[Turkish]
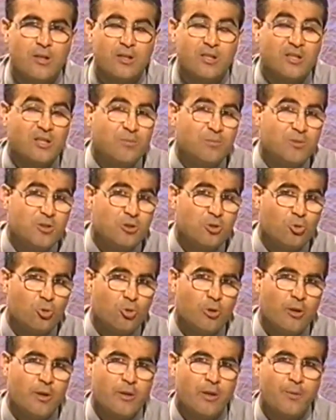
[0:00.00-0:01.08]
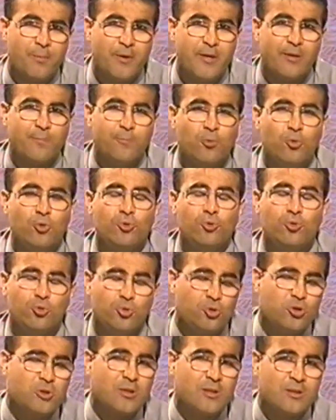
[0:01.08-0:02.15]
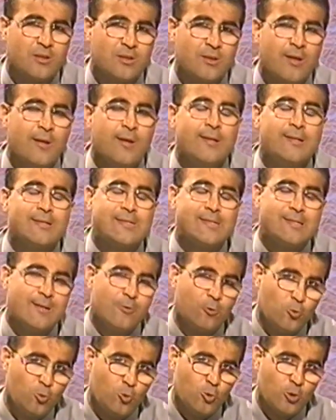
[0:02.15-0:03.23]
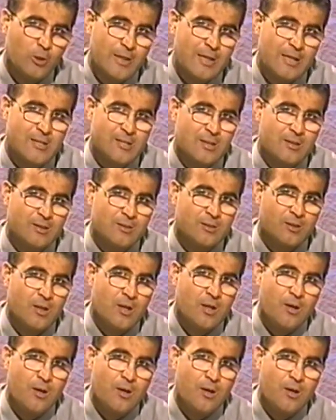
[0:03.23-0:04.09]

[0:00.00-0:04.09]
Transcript: kırmızı tonlarında bir renk bulundurduğunuz takdirde size uğurlu gelecektir.